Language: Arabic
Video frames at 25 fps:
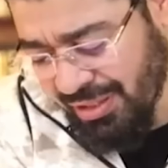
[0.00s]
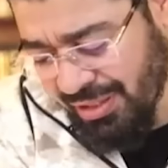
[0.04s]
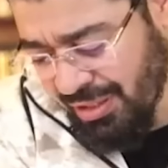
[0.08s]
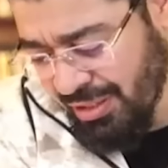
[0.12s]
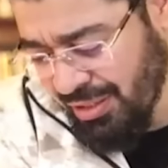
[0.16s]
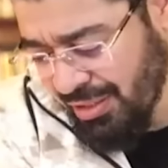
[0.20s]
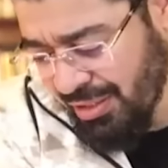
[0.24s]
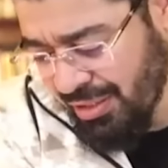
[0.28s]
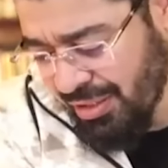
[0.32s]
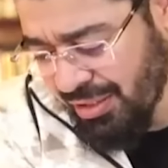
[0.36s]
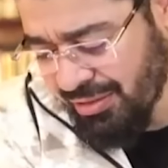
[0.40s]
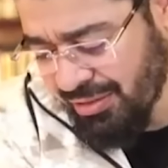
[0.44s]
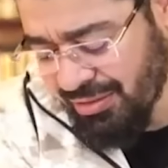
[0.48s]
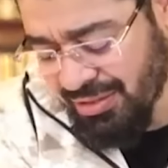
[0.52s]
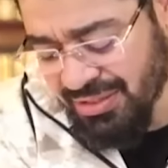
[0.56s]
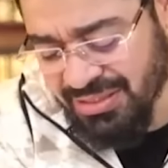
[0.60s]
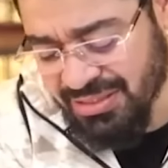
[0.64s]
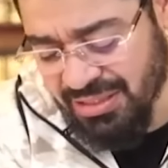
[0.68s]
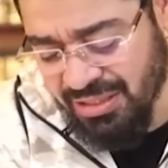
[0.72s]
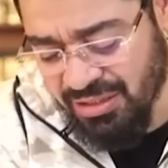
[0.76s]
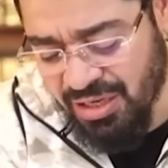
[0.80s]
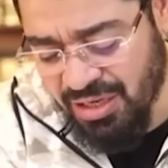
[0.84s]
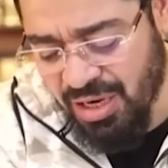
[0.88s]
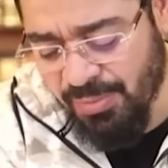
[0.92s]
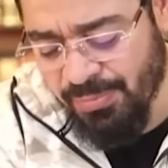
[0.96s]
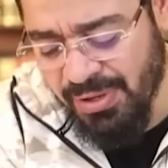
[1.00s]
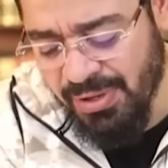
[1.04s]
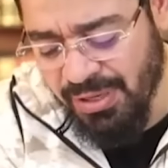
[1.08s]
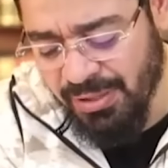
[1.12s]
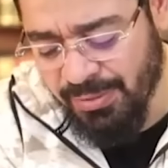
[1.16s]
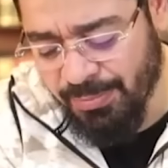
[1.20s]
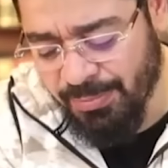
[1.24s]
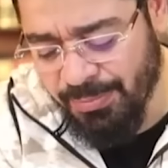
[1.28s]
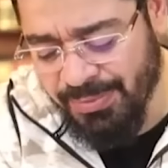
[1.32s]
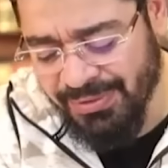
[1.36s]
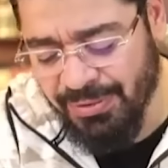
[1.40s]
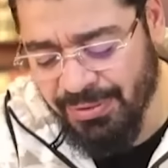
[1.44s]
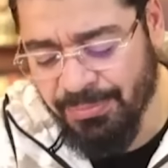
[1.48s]
اللي اتصل
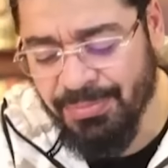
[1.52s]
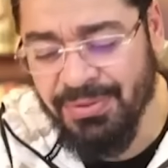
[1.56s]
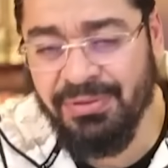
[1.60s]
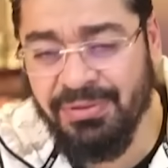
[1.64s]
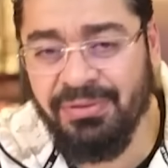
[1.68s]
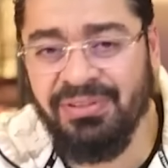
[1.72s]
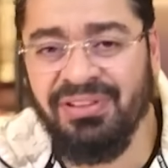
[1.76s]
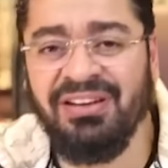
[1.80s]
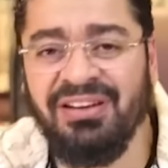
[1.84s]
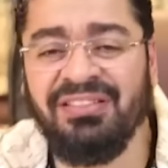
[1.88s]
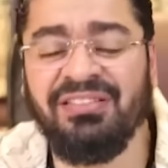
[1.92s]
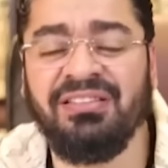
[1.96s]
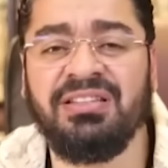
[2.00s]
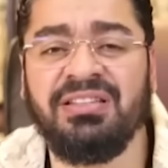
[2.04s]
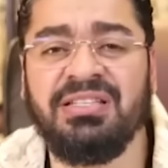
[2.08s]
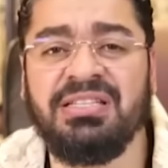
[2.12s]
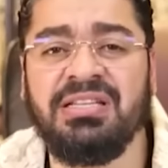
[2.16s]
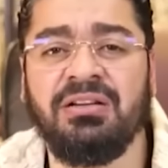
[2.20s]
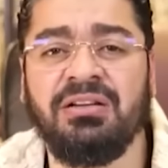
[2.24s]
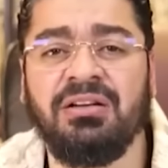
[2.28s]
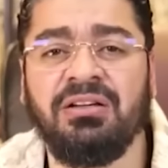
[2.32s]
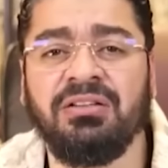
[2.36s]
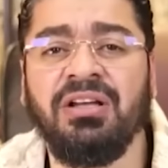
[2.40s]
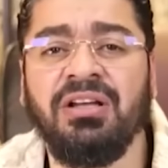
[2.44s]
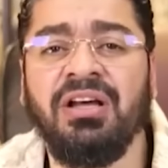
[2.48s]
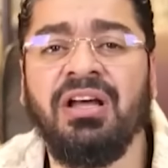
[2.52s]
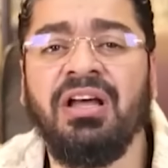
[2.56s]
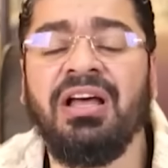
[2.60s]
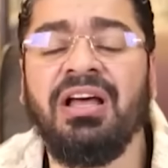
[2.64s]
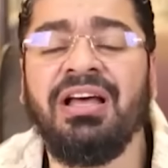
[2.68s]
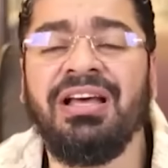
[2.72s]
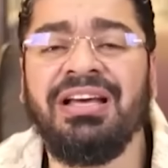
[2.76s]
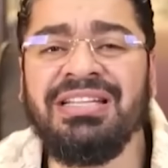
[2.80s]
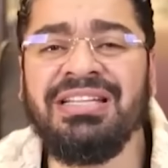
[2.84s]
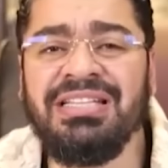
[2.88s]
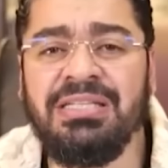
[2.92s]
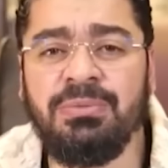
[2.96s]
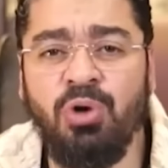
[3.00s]
قبلك بثلاث اتصالات
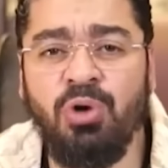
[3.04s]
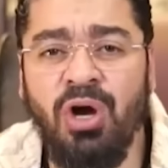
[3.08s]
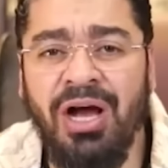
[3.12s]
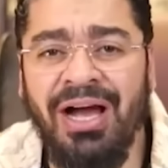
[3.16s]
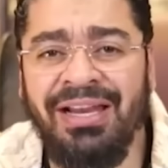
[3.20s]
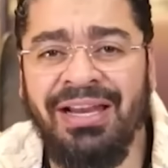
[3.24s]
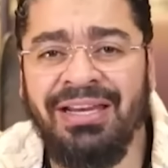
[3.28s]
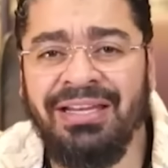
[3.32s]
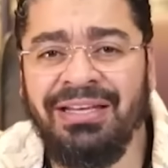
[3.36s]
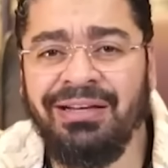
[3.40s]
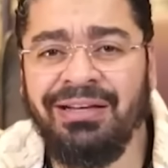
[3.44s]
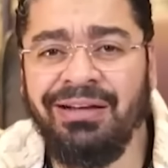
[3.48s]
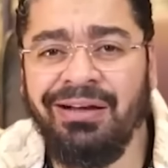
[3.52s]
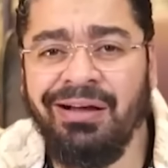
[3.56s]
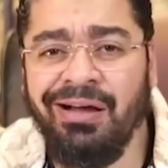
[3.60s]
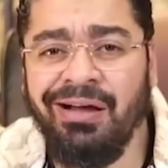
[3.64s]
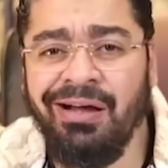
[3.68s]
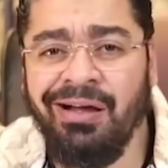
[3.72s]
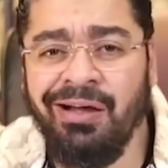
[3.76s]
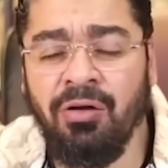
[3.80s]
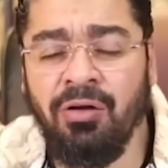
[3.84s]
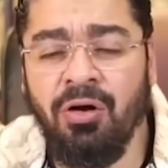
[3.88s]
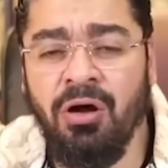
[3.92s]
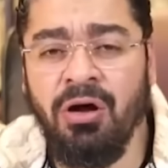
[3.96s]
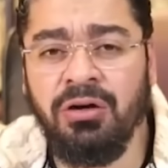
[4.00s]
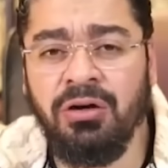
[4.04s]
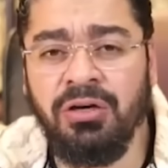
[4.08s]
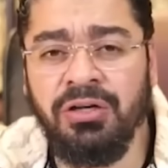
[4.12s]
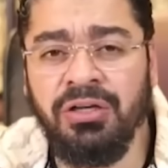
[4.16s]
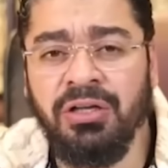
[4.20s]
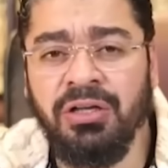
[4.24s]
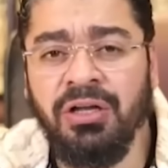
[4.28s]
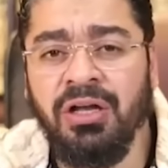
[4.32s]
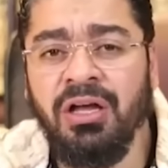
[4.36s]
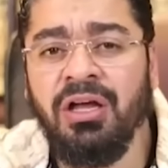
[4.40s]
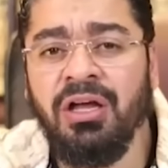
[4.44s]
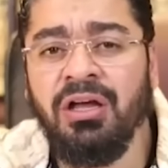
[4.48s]
اسمه علي عراقي